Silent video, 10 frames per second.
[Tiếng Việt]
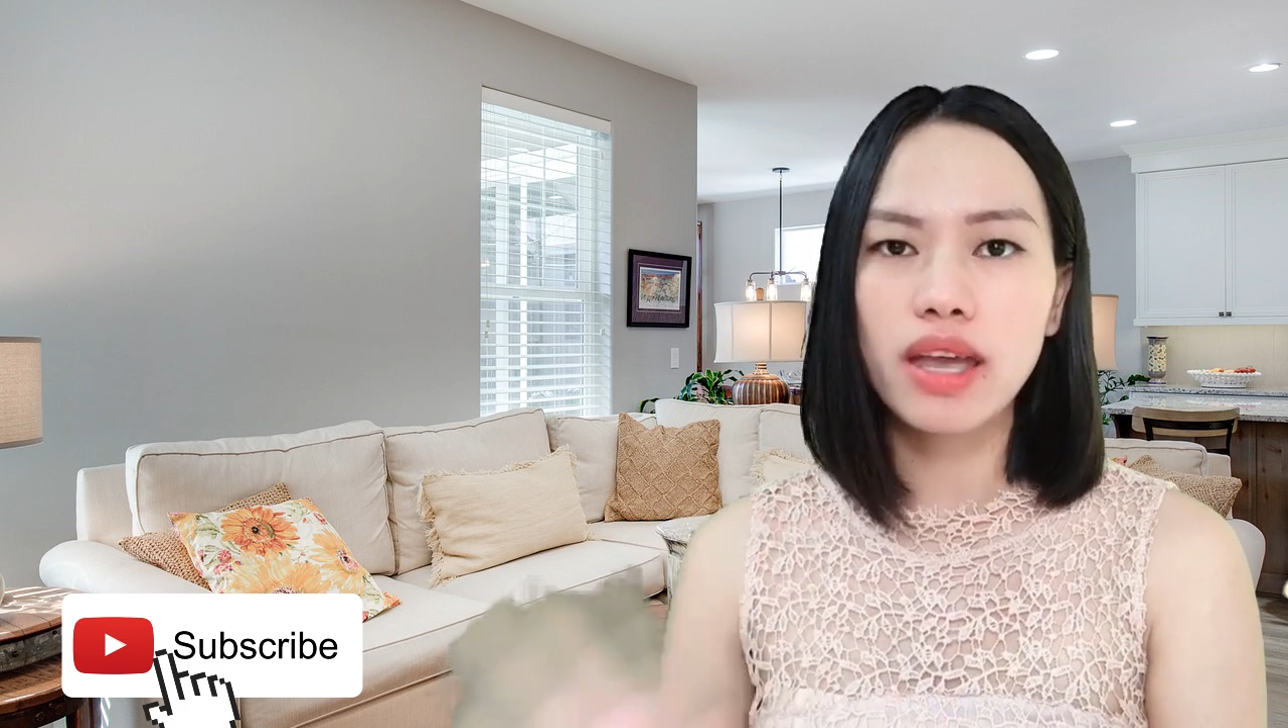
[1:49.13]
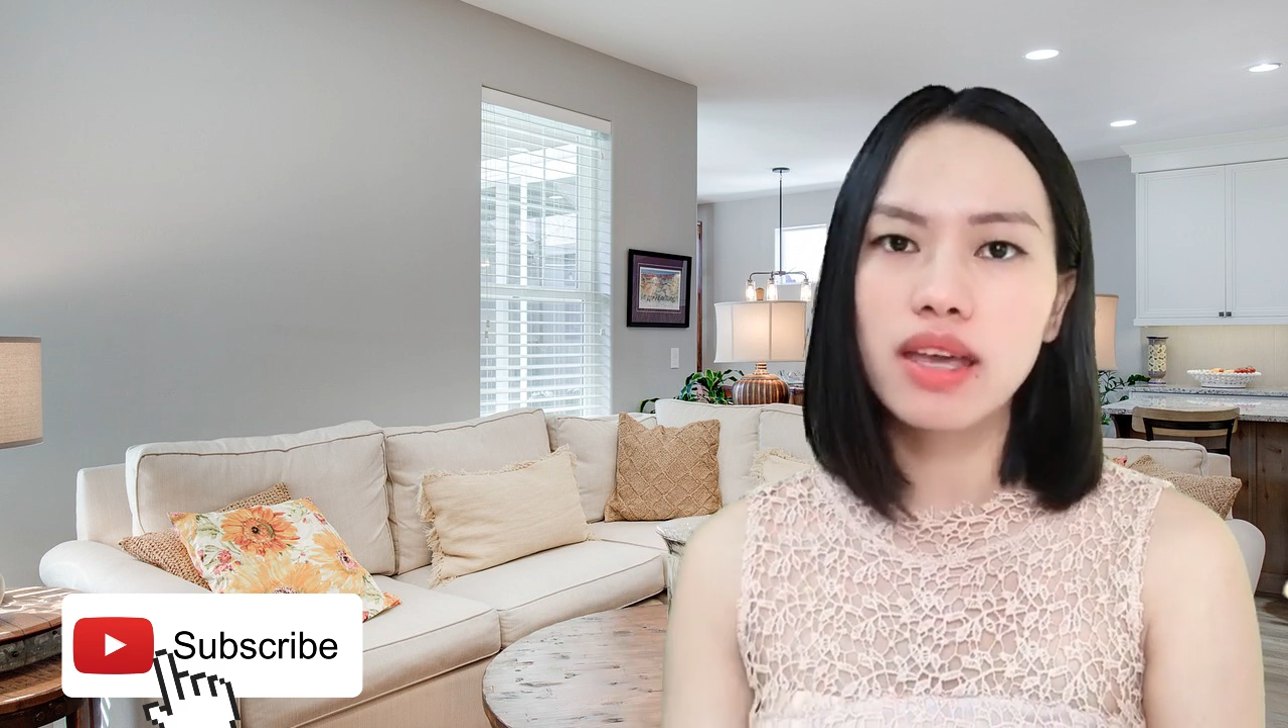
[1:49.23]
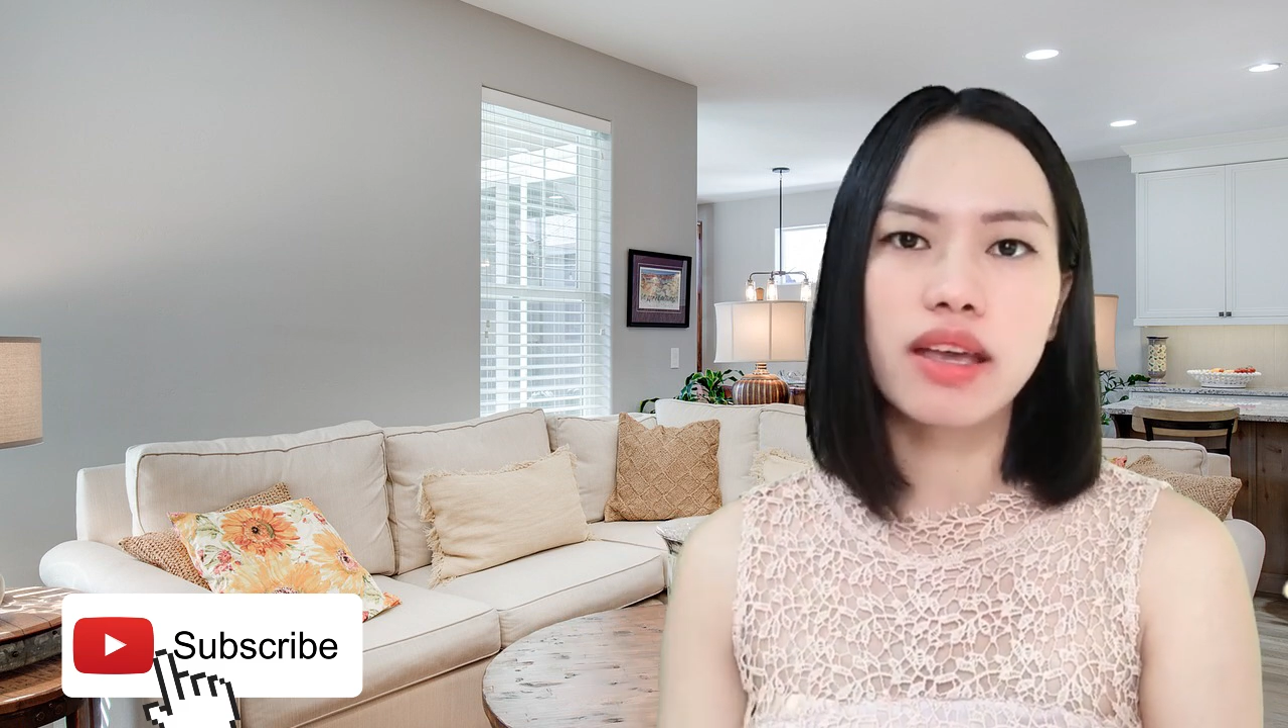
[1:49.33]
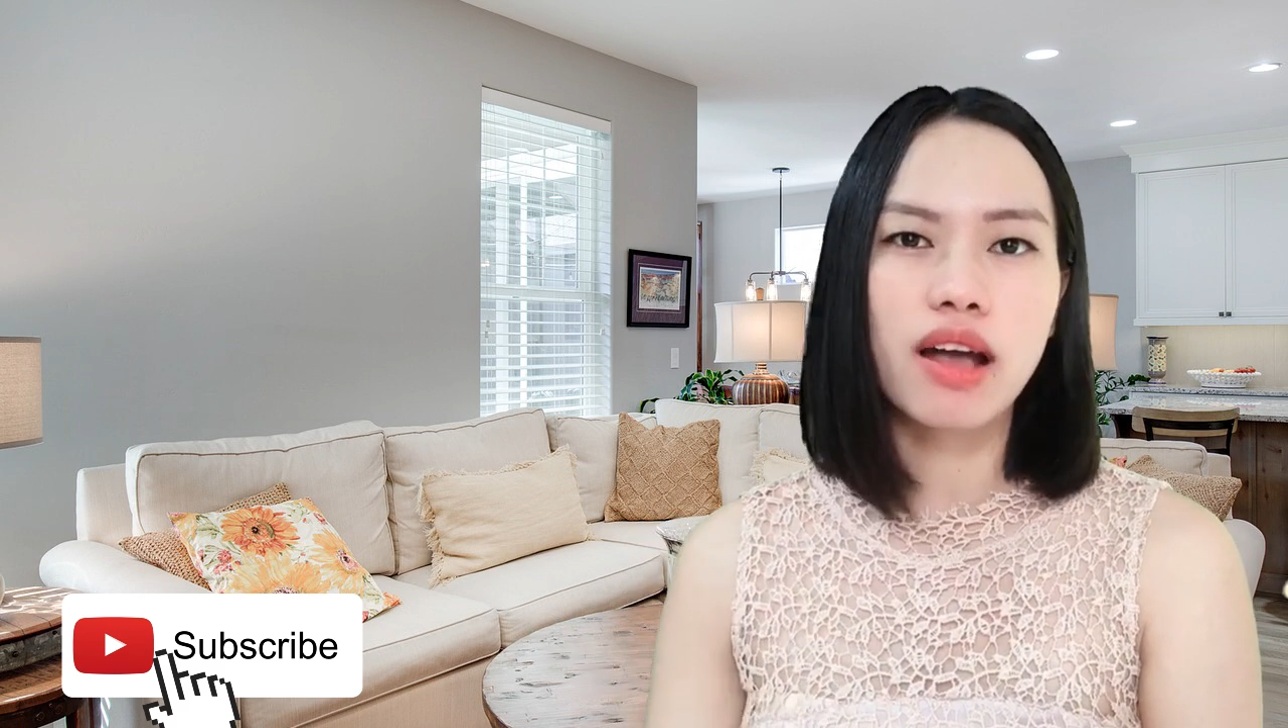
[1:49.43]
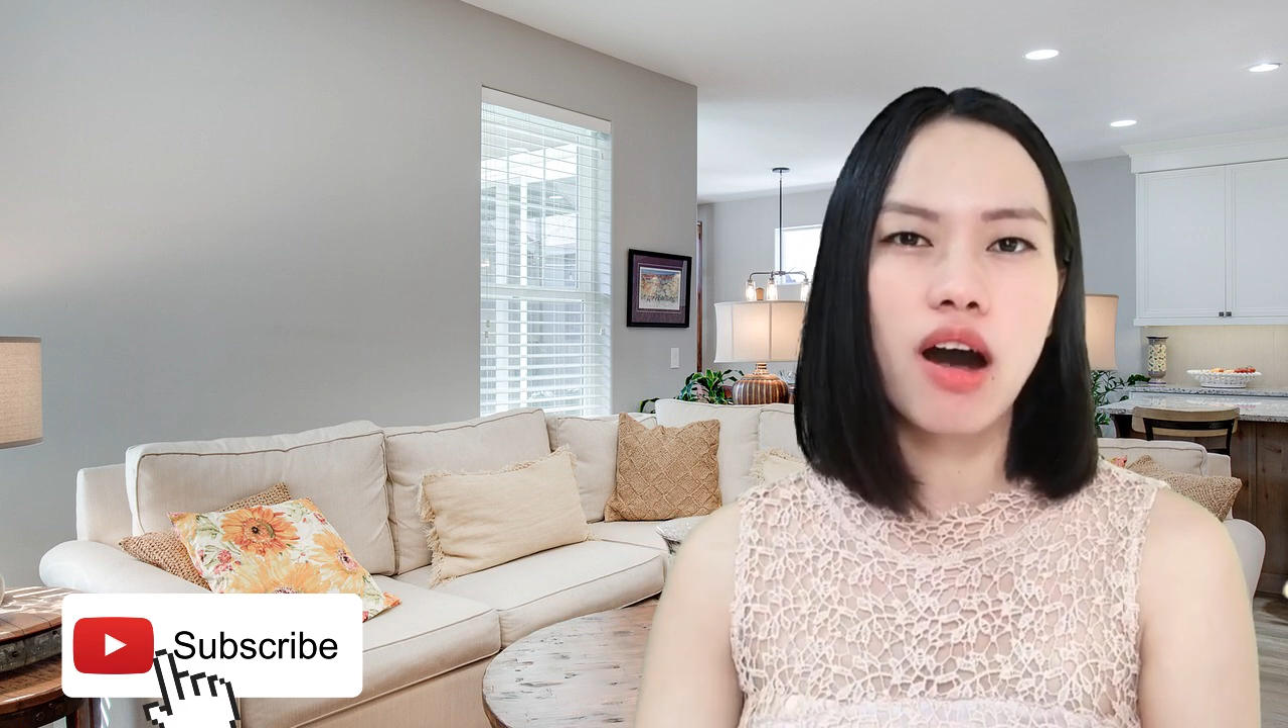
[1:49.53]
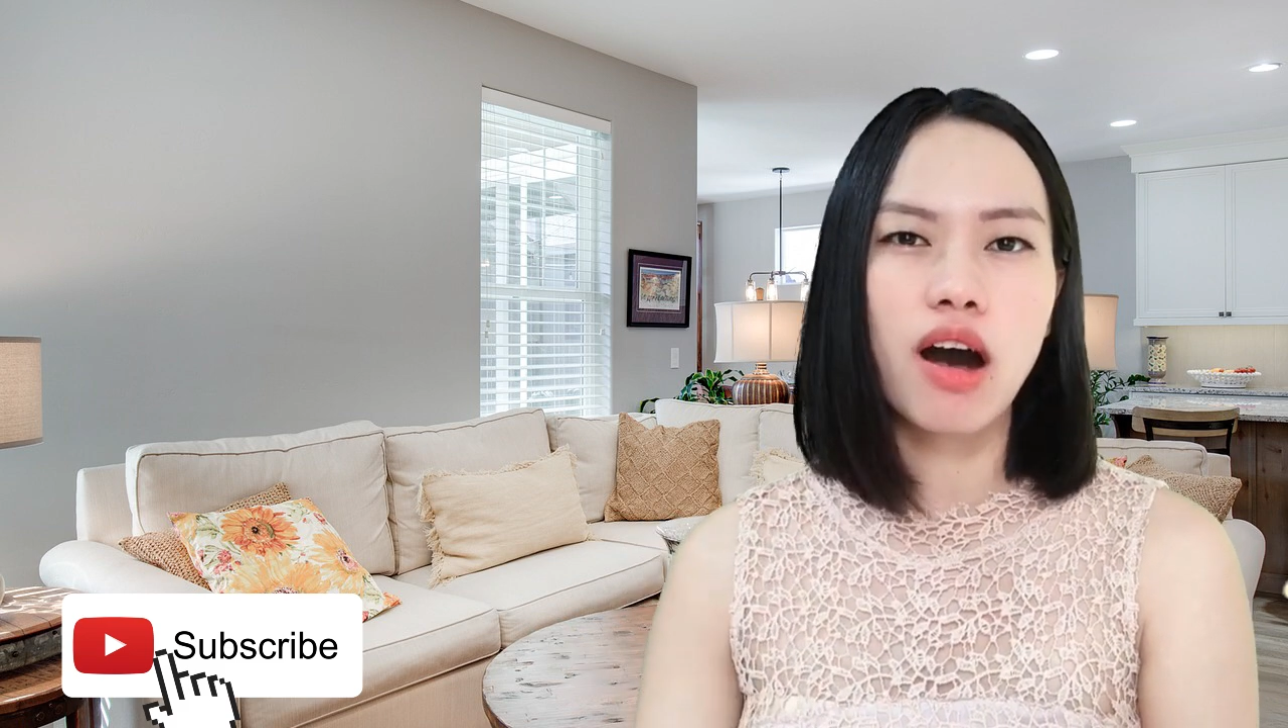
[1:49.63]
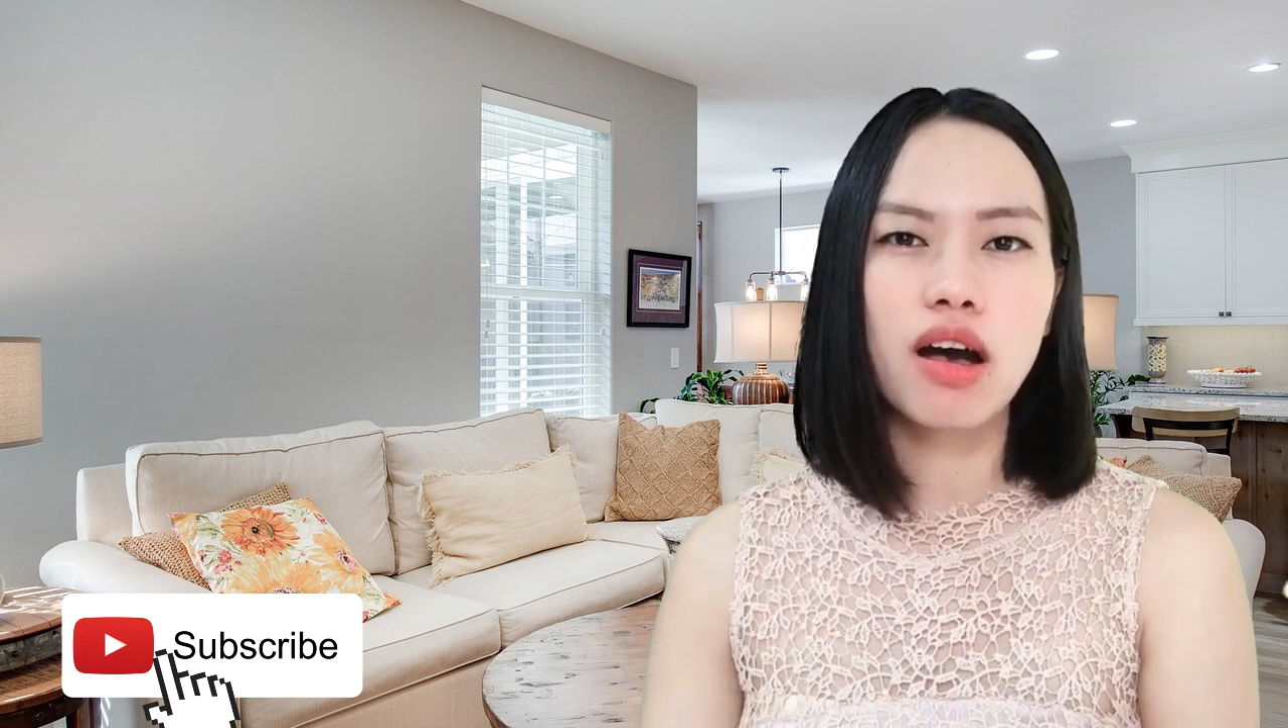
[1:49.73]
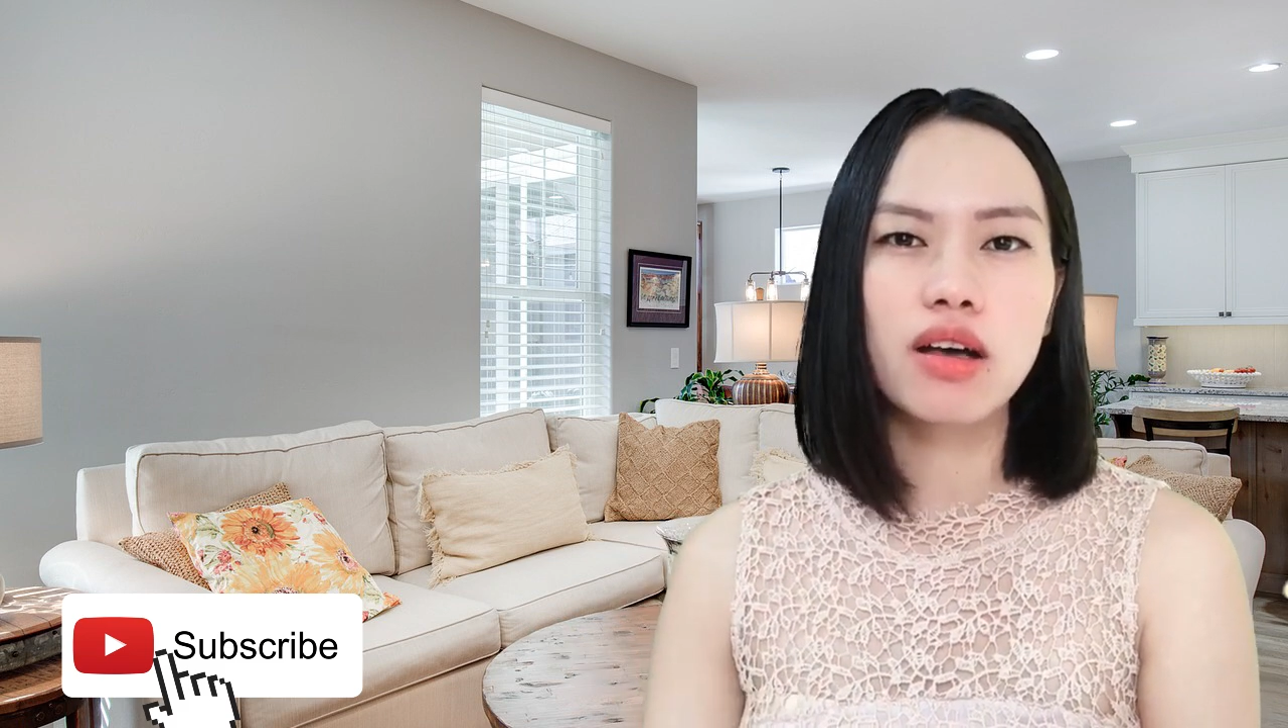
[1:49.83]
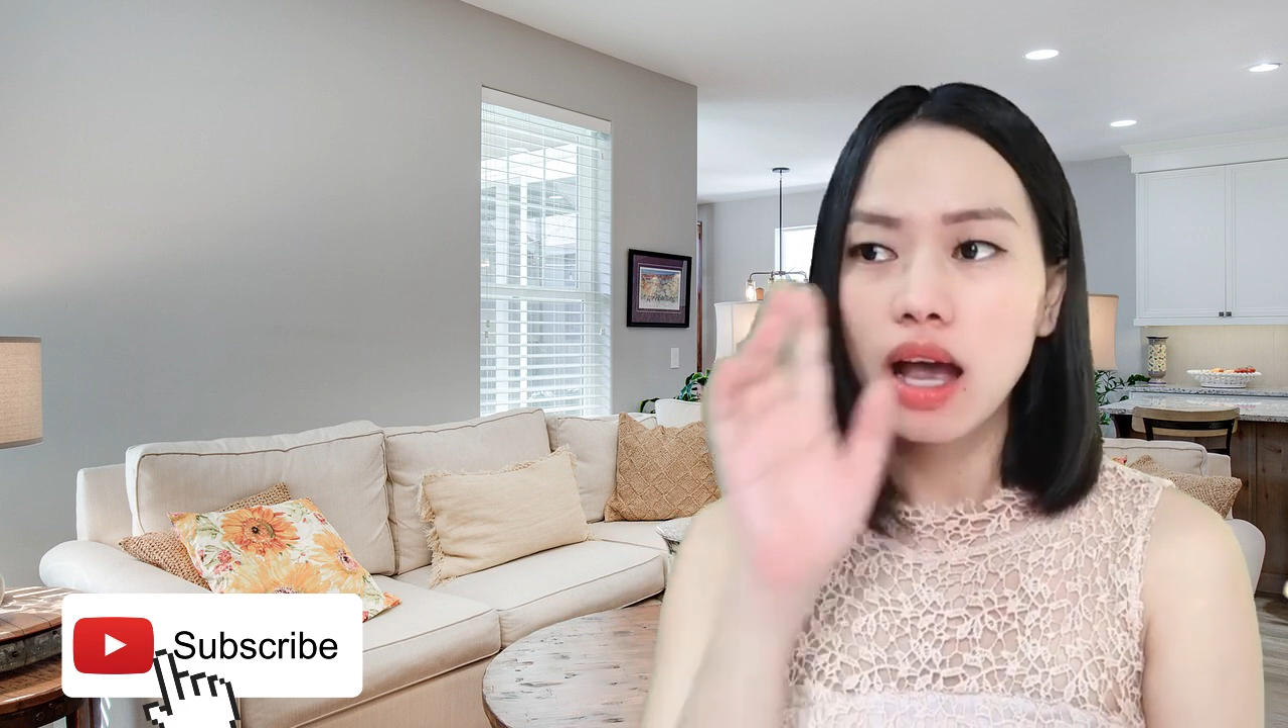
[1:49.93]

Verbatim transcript: hình có,